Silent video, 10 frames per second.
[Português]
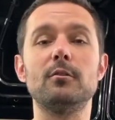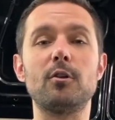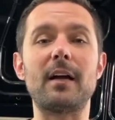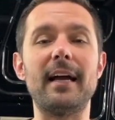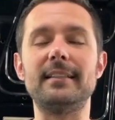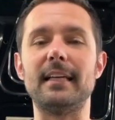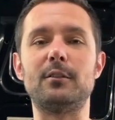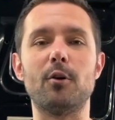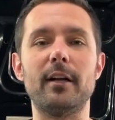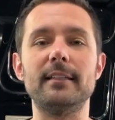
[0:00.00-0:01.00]
nós vamos trocar
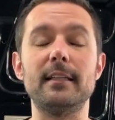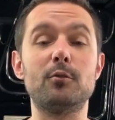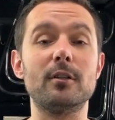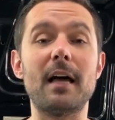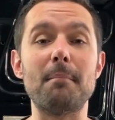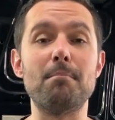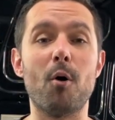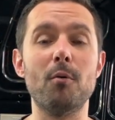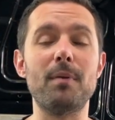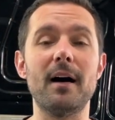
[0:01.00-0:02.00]
retentor, retentor da
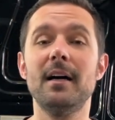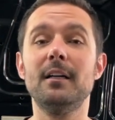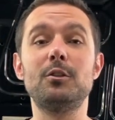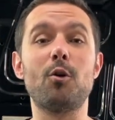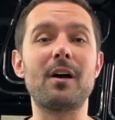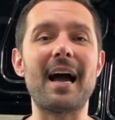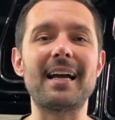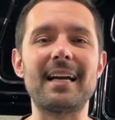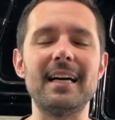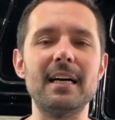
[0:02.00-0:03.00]
bomba,
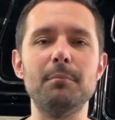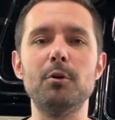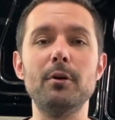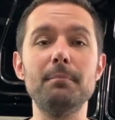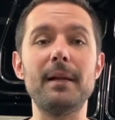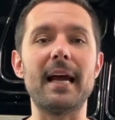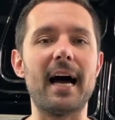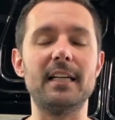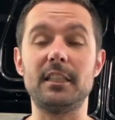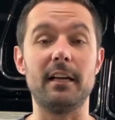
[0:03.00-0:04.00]
trocar câmbio,
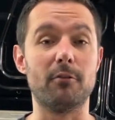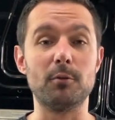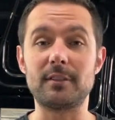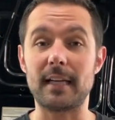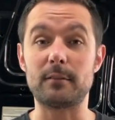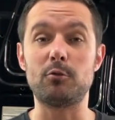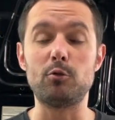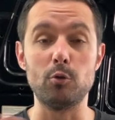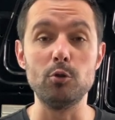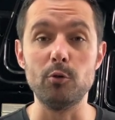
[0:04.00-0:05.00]
embreagem. Eu vou mostrar
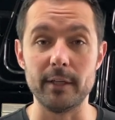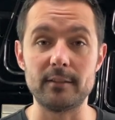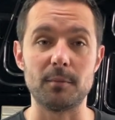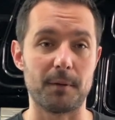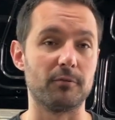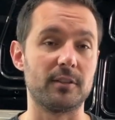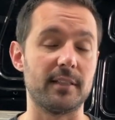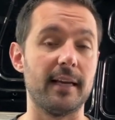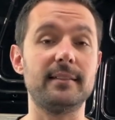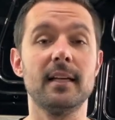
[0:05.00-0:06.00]
tudo isso para
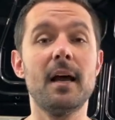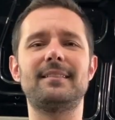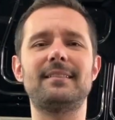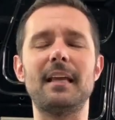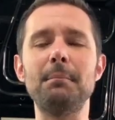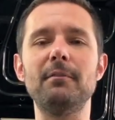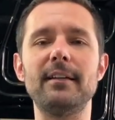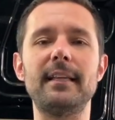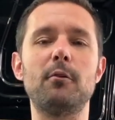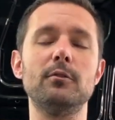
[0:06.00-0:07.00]
vocês. Sempre
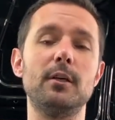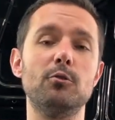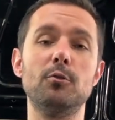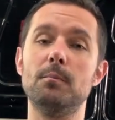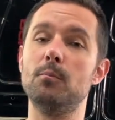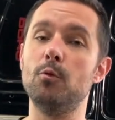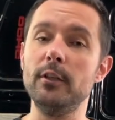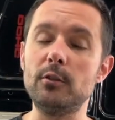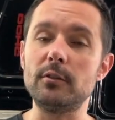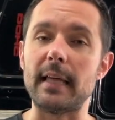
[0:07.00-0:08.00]
vai ter conteúdo
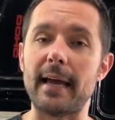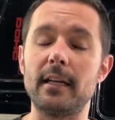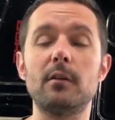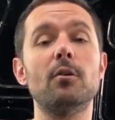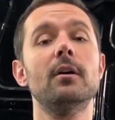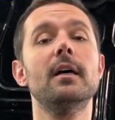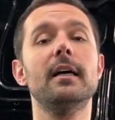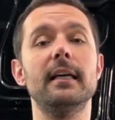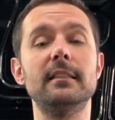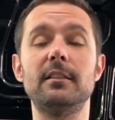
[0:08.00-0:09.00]
muito técnico
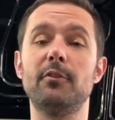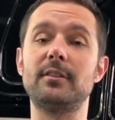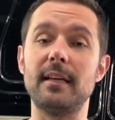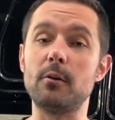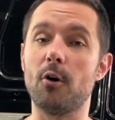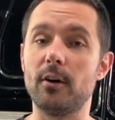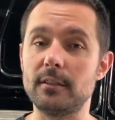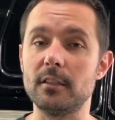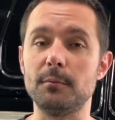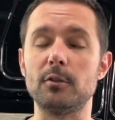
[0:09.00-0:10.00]
e se você
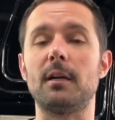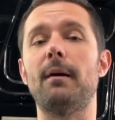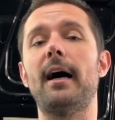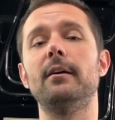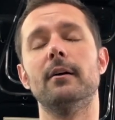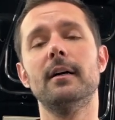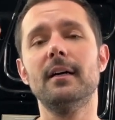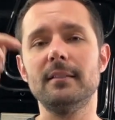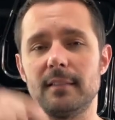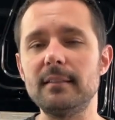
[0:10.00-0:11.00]
gosta do meu trabalho,
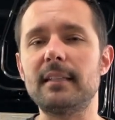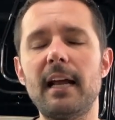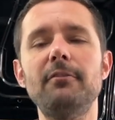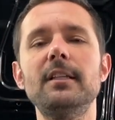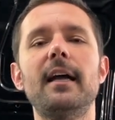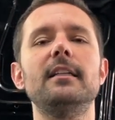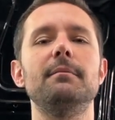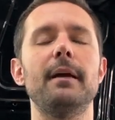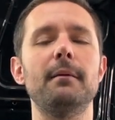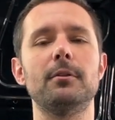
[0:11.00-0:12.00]
se inscreve na área
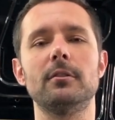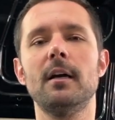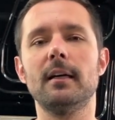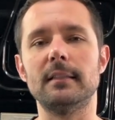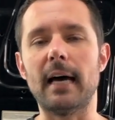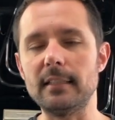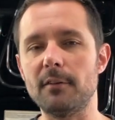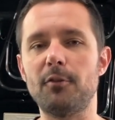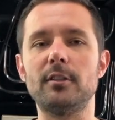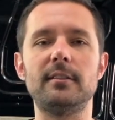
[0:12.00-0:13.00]
de membros, dá
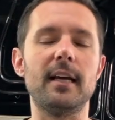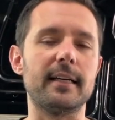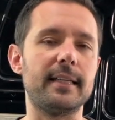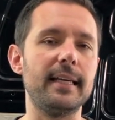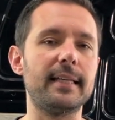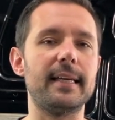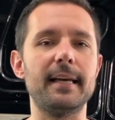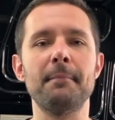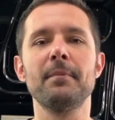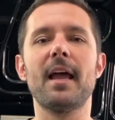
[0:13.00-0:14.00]
essa forcinha aqui
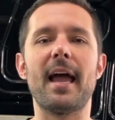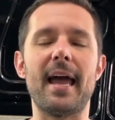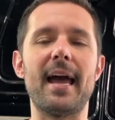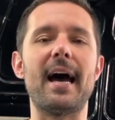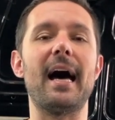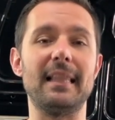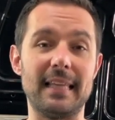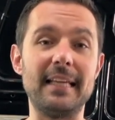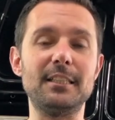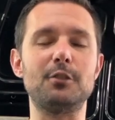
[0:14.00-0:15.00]
que é,
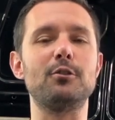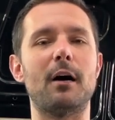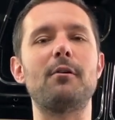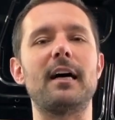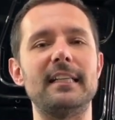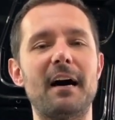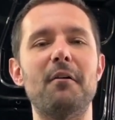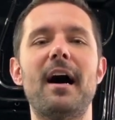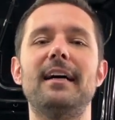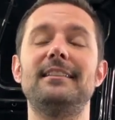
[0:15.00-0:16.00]
além de ajudar o
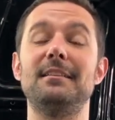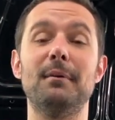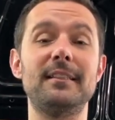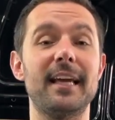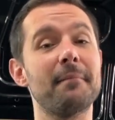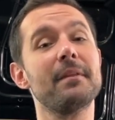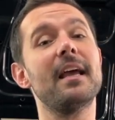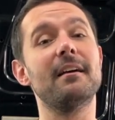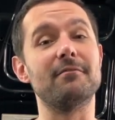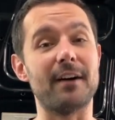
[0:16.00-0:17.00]
canal a se manter,
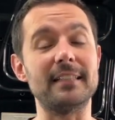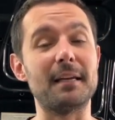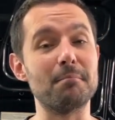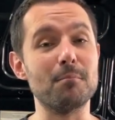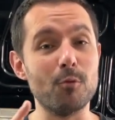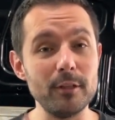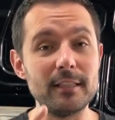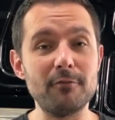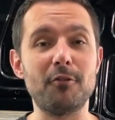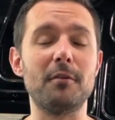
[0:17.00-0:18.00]
Vai ter
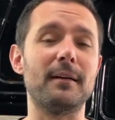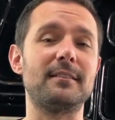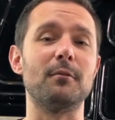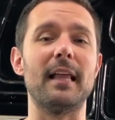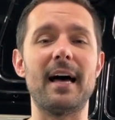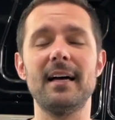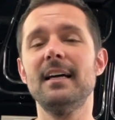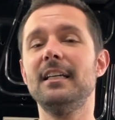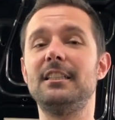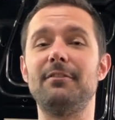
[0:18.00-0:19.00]
muita informação lá.
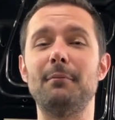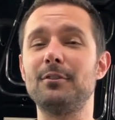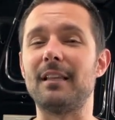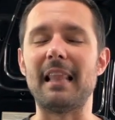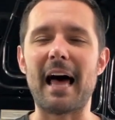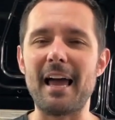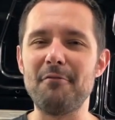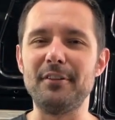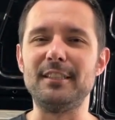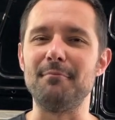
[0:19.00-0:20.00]
Tivemos
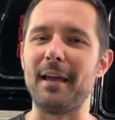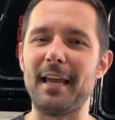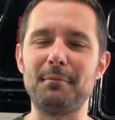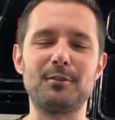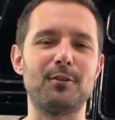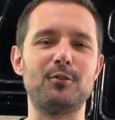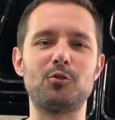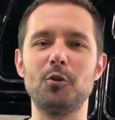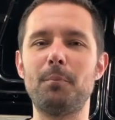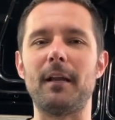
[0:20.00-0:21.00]
live de membros, foi
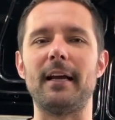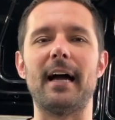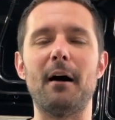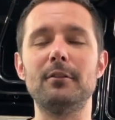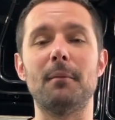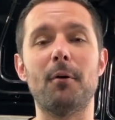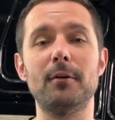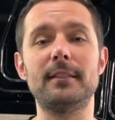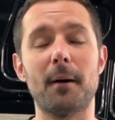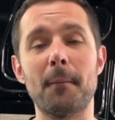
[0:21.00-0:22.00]
super legal, tá
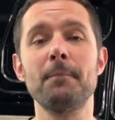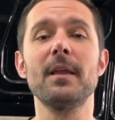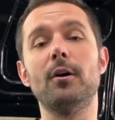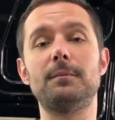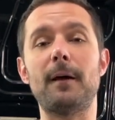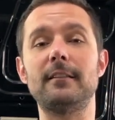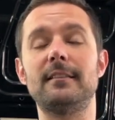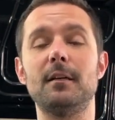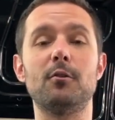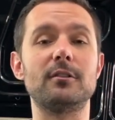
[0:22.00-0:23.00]
bom? Então, bom, espero que
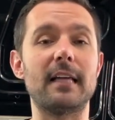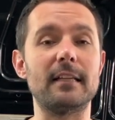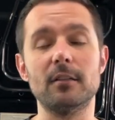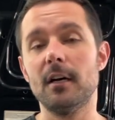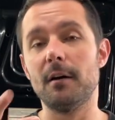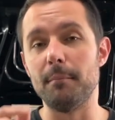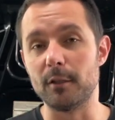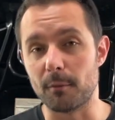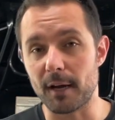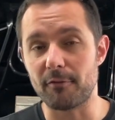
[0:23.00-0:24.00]
vocês tenham gostado.
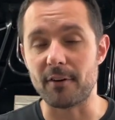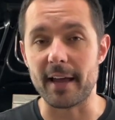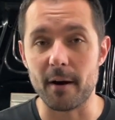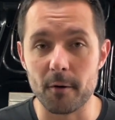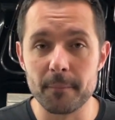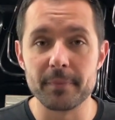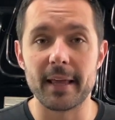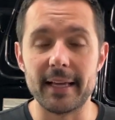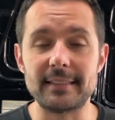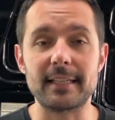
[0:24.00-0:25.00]
Meu nome é Rafael,
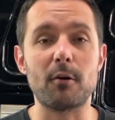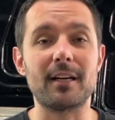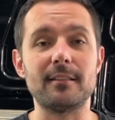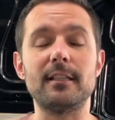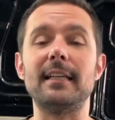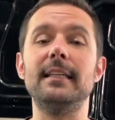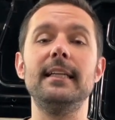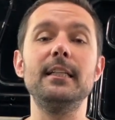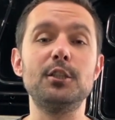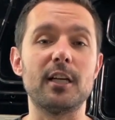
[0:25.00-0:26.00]
esse aqui é o canal da
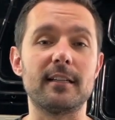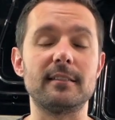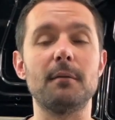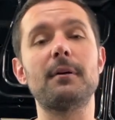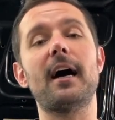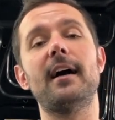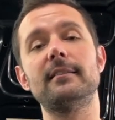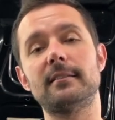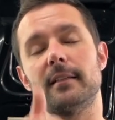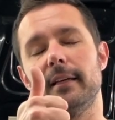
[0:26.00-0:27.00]
Ninja Custom
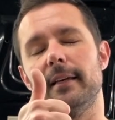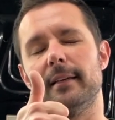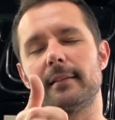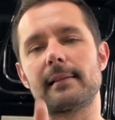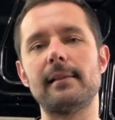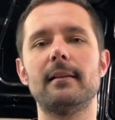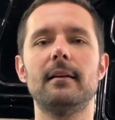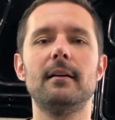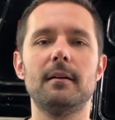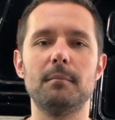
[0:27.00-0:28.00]
Cars e
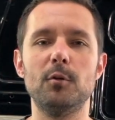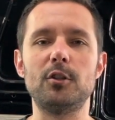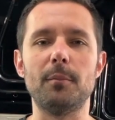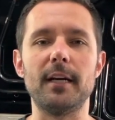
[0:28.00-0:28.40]
muito